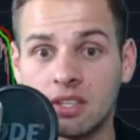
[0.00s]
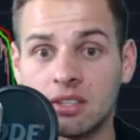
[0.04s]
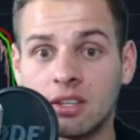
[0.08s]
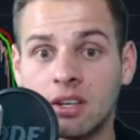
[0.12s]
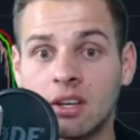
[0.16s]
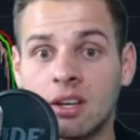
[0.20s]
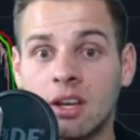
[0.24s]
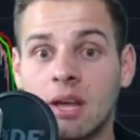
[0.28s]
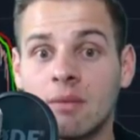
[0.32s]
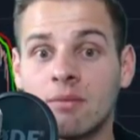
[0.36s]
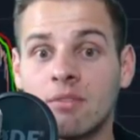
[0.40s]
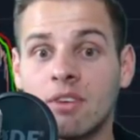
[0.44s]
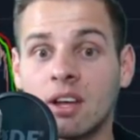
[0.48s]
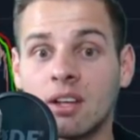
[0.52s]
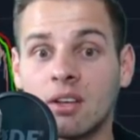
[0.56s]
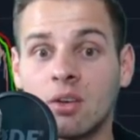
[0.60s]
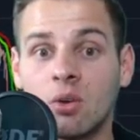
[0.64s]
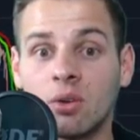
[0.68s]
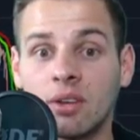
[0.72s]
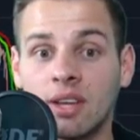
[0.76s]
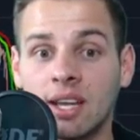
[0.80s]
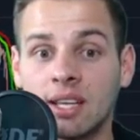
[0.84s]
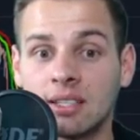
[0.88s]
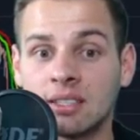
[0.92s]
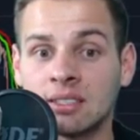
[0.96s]
sondern einfach
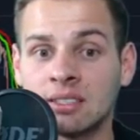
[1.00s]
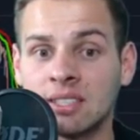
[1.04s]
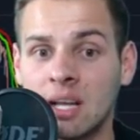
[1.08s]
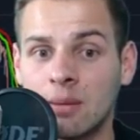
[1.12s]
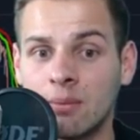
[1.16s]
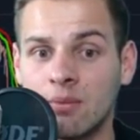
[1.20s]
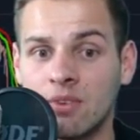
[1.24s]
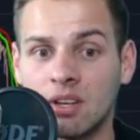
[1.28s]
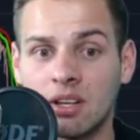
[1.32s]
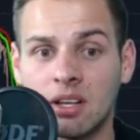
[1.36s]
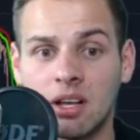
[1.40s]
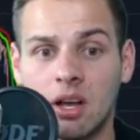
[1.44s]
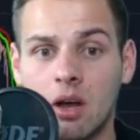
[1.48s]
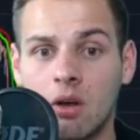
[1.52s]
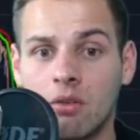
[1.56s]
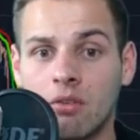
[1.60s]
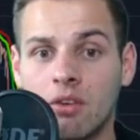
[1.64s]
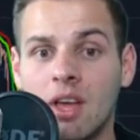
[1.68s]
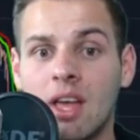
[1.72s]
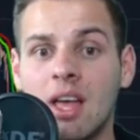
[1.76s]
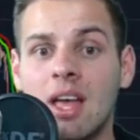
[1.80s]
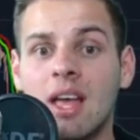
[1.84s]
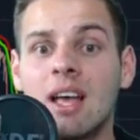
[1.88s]
konkret diesen Abverkauf.